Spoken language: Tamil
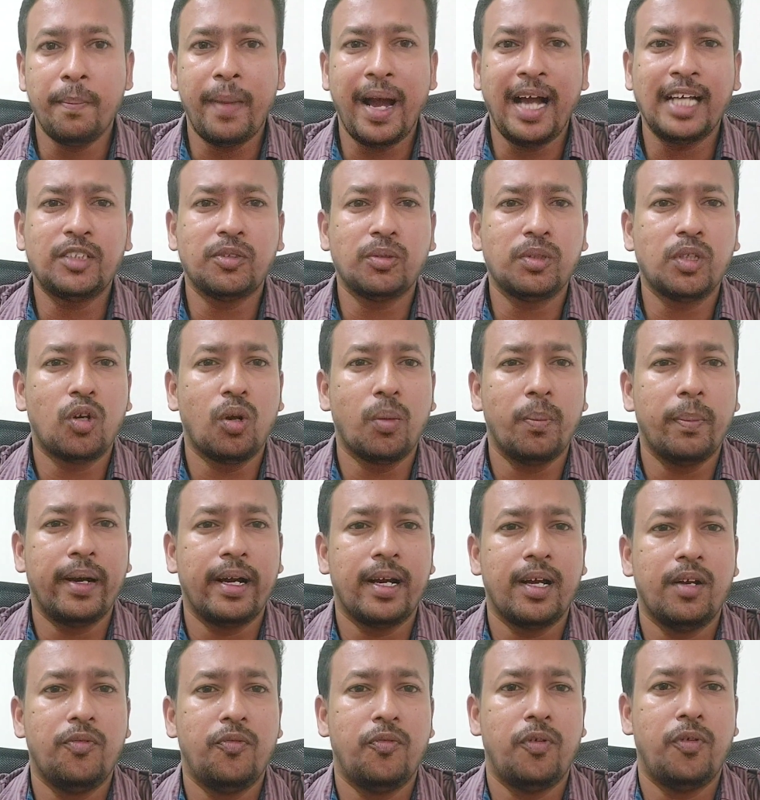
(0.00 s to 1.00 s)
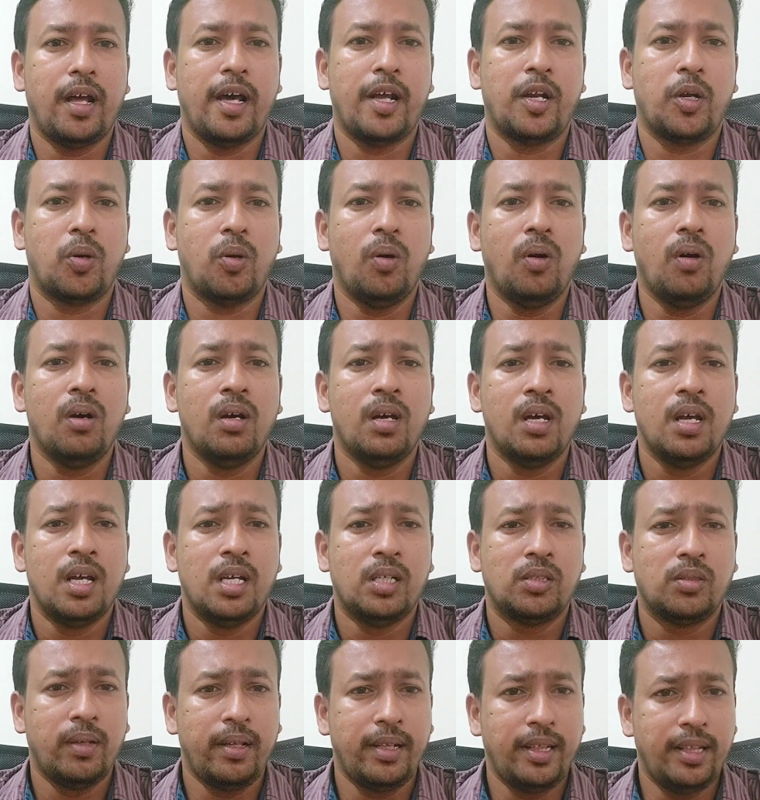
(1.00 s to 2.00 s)
பேட்ச் வந்து ரொம்ப ஹெல்ப்ஃபுல்லாக இருக்கும்
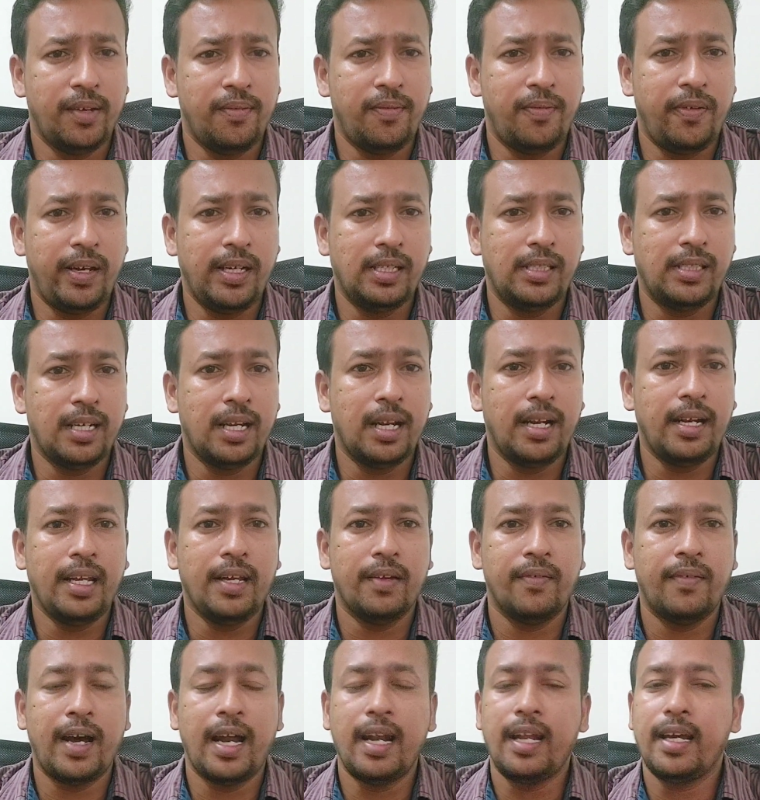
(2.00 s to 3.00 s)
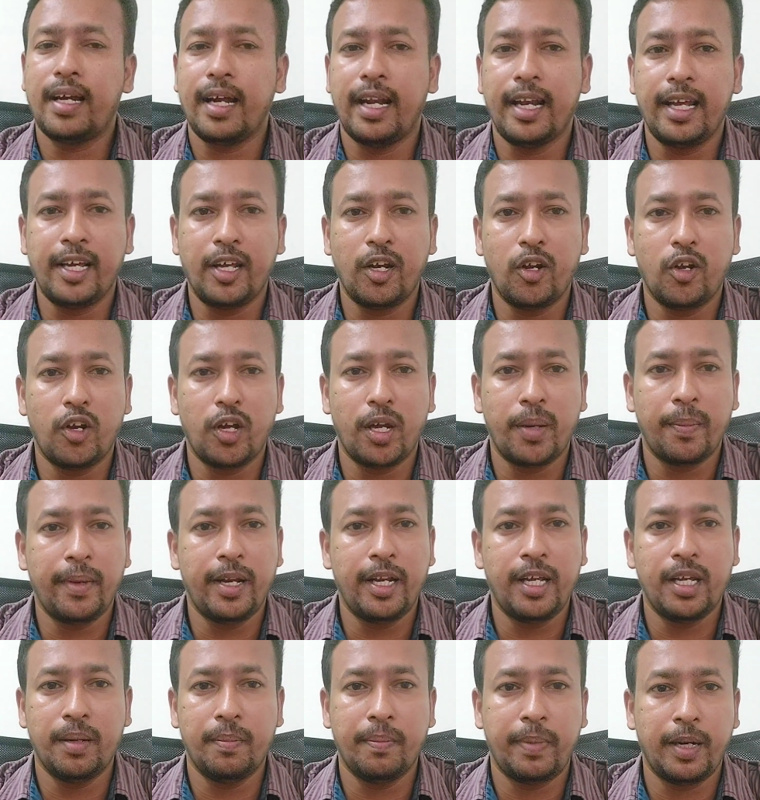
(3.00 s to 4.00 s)
ஸோ இந்த ஃபீஸில் நீங்கள் வேலை கிடைக்கிற
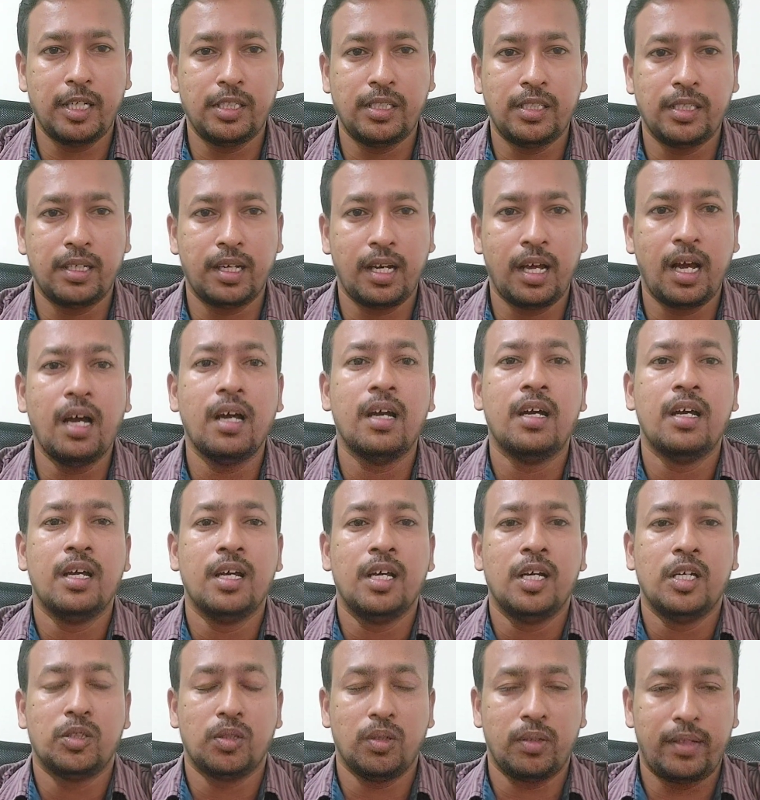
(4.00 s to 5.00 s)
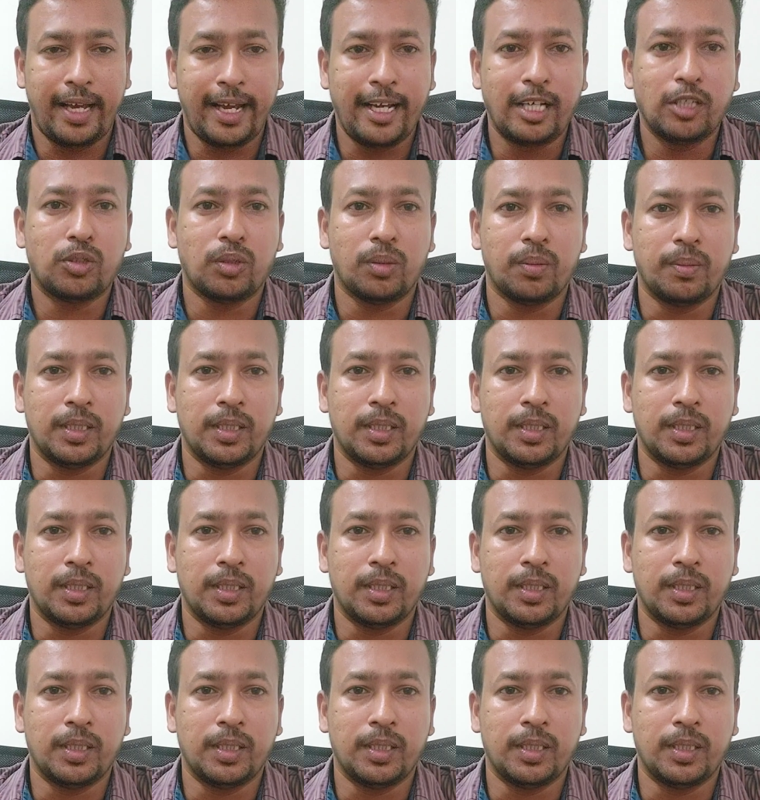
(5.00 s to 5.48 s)
வரைக்குமே நீங்கள் படிச்சுக்கலாம் ஸோ தேங்க்யூ ஸோ